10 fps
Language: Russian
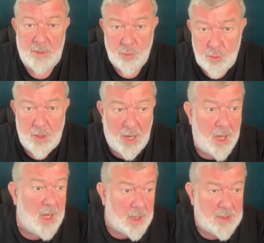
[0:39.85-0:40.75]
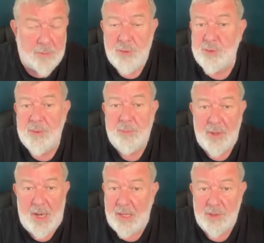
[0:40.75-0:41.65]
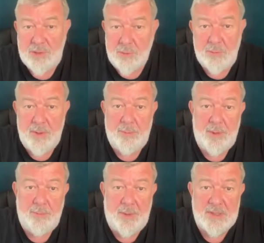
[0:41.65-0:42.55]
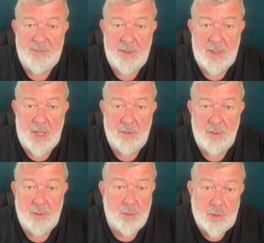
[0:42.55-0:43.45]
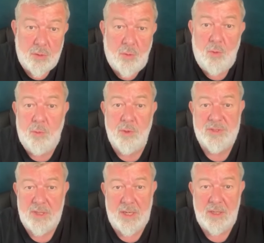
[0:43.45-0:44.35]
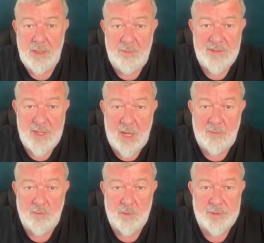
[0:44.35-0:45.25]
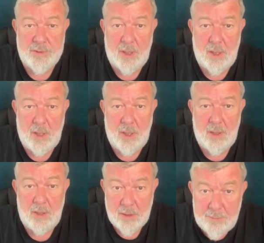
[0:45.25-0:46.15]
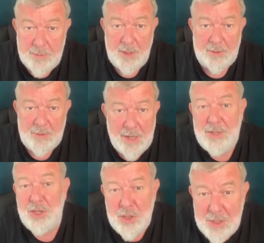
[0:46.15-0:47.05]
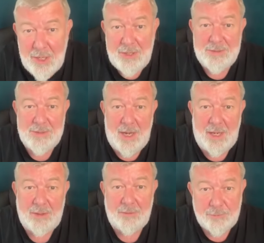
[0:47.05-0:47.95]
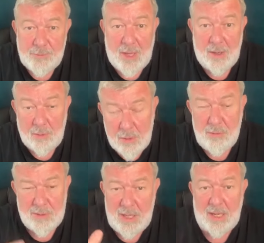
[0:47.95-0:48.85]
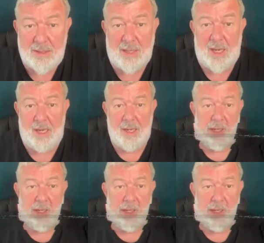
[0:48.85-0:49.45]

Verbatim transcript: Ну да, там может быть по количеству боеприпасов это одно и то, что у Путина они не взорвутся. Это первое, они не долетят. Это второе, ну и так далее.